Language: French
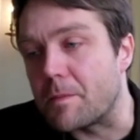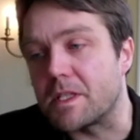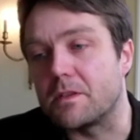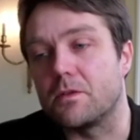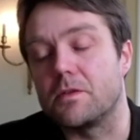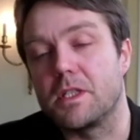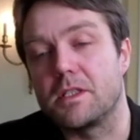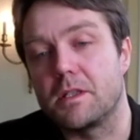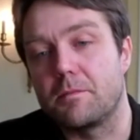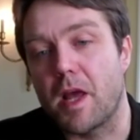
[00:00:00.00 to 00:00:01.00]
même euh,
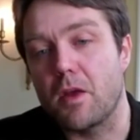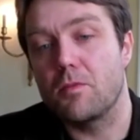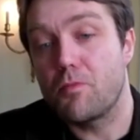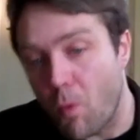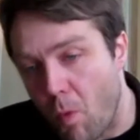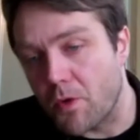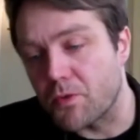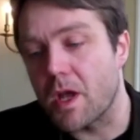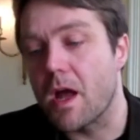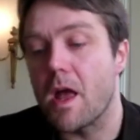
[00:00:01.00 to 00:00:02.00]
cette, période, pour moi en
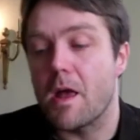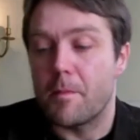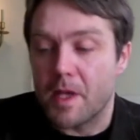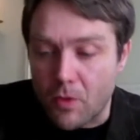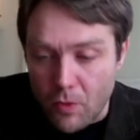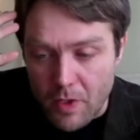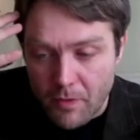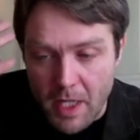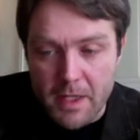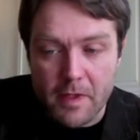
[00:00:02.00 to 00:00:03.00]
tout cas, mais que
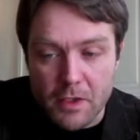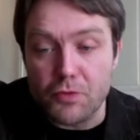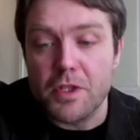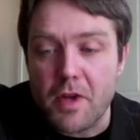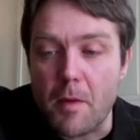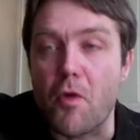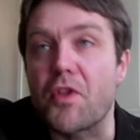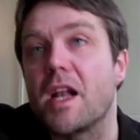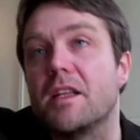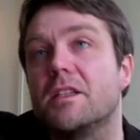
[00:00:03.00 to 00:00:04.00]
voilà, il y avait un univers
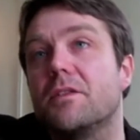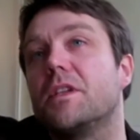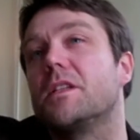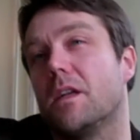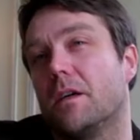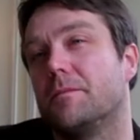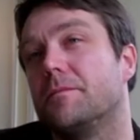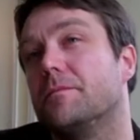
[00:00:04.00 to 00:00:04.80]
mental qui était fixé là.